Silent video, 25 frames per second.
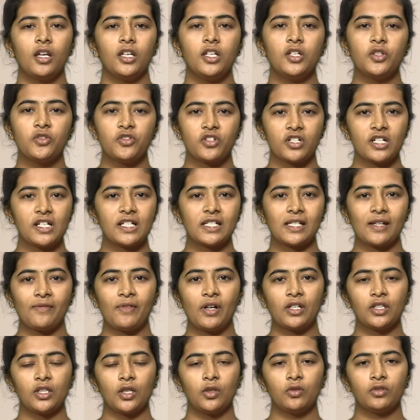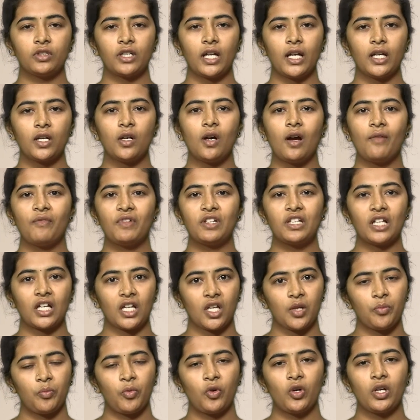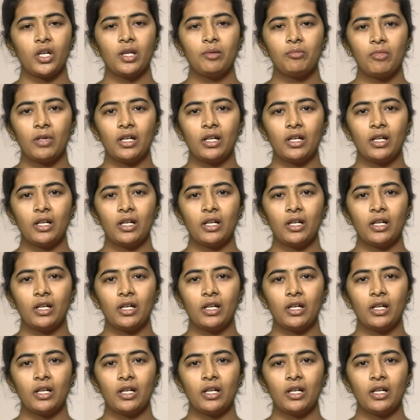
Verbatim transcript: న్యూట్రియంట్స్ ఏవైతే ఉంటాయో అవి తగ్గిపోయి